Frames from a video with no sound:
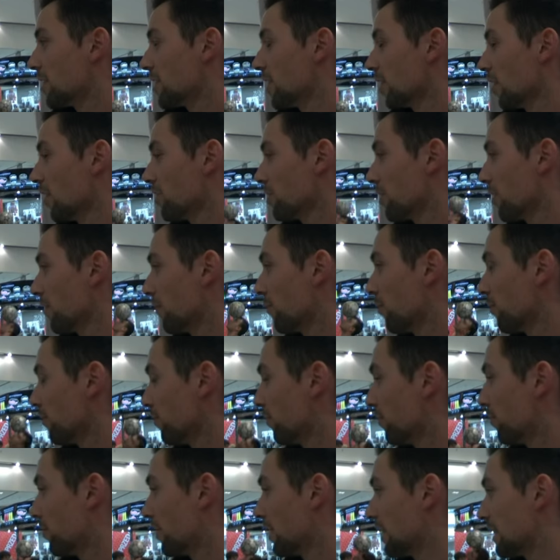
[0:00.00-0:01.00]
Jeśli chodzi o
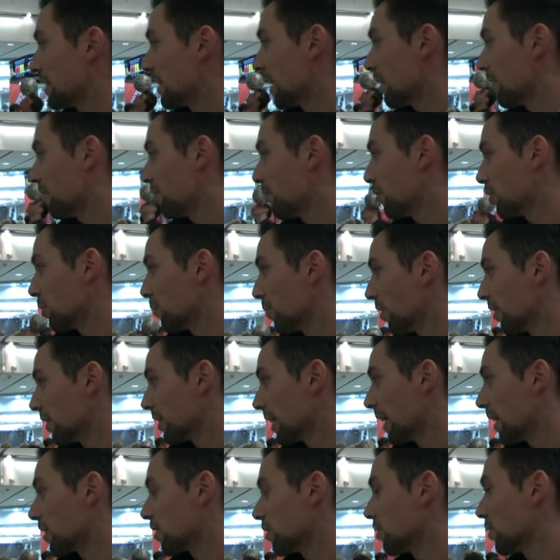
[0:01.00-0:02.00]
freestyle, freestyle football,
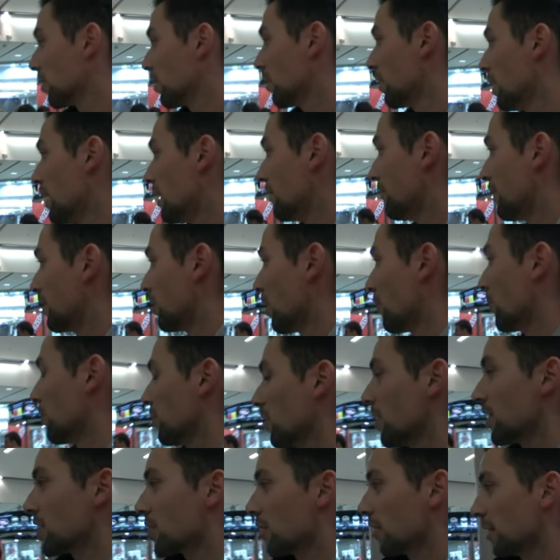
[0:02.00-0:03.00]
tak, no to wiadomo,
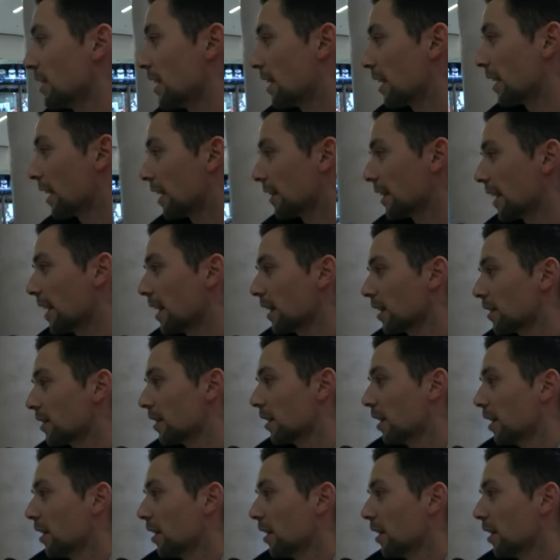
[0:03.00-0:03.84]
to jest żonglerka, tak?